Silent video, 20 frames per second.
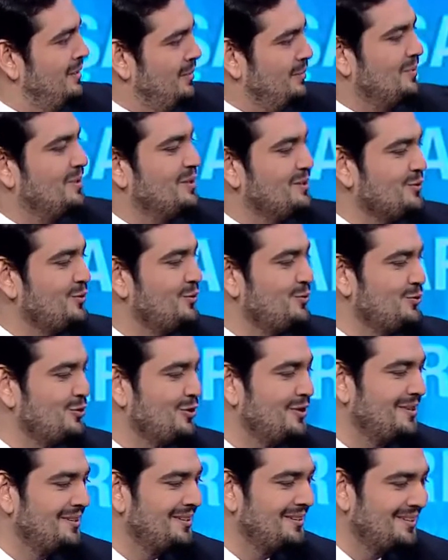biraz
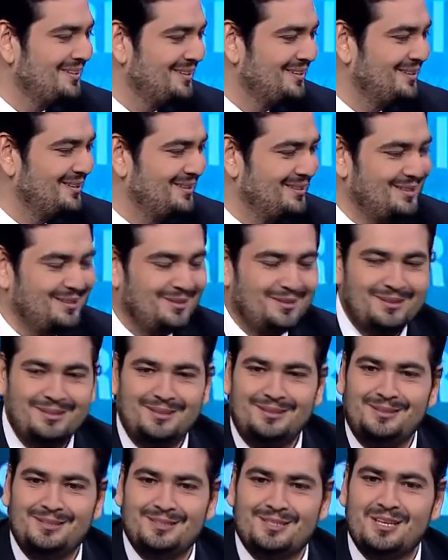önce e,
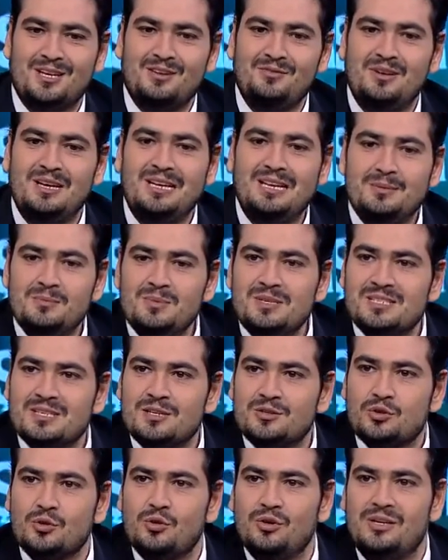Sayın Velimiz
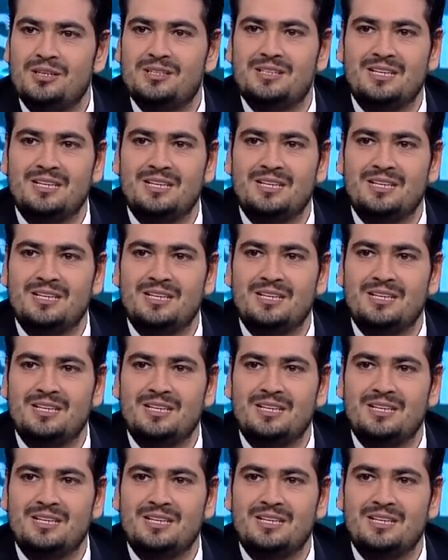de söyledi.